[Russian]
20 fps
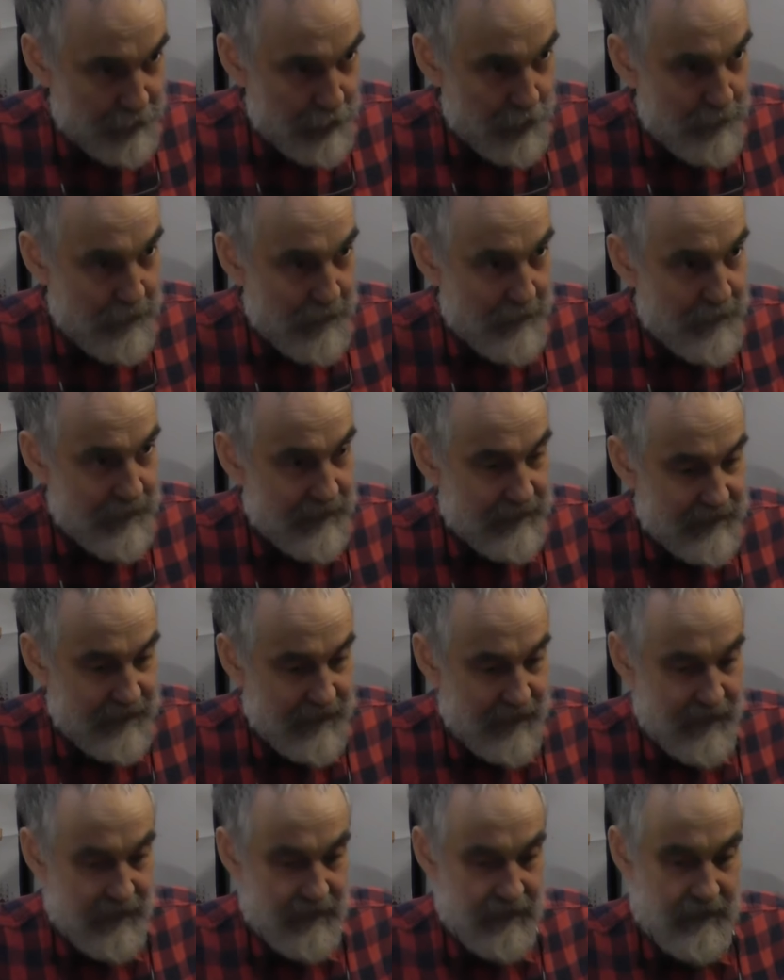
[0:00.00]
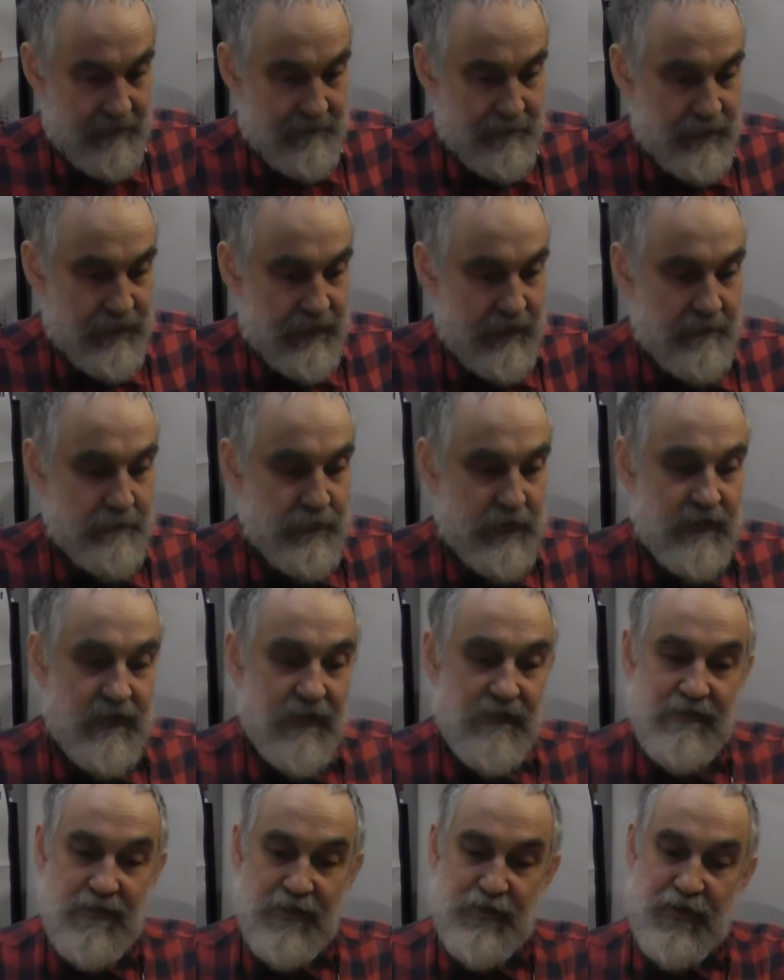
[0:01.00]
но попадая, э,
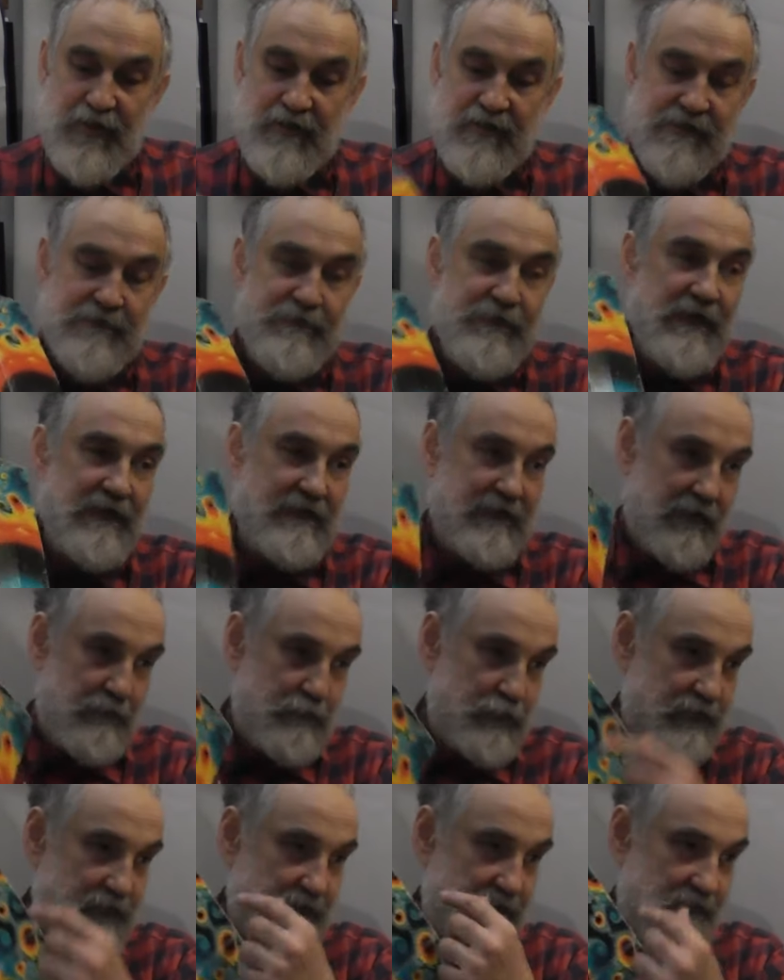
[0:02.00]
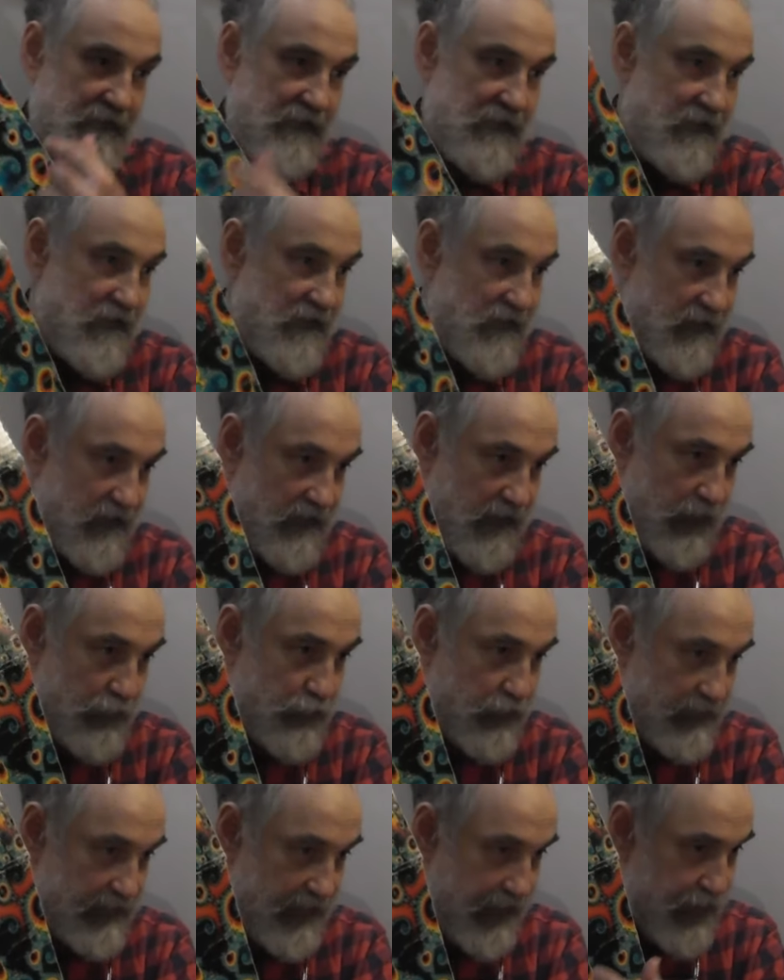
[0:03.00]
проходя через фильтр вот какой-то